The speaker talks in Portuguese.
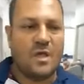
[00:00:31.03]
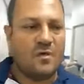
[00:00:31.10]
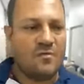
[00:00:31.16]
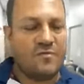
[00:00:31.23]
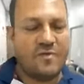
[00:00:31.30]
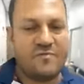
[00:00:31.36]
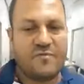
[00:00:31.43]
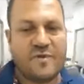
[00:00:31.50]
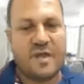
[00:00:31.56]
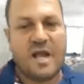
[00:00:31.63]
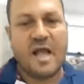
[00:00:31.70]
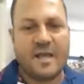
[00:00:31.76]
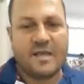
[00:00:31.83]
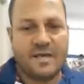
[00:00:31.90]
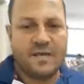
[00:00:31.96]
Vim
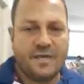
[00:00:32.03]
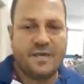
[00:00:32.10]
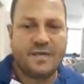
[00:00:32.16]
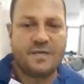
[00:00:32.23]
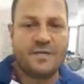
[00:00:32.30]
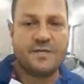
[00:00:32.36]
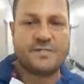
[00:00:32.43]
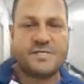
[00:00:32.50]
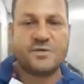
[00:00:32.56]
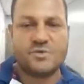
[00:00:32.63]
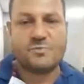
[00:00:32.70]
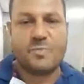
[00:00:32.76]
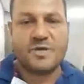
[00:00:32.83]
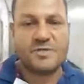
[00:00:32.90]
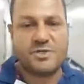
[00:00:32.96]
ficar aqui,
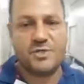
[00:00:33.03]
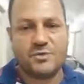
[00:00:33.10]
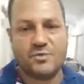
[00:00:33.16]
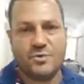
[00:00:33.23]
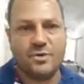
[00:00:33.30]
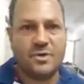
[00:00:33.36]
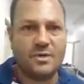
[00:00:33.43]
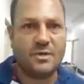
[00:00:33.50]
seus bandidos.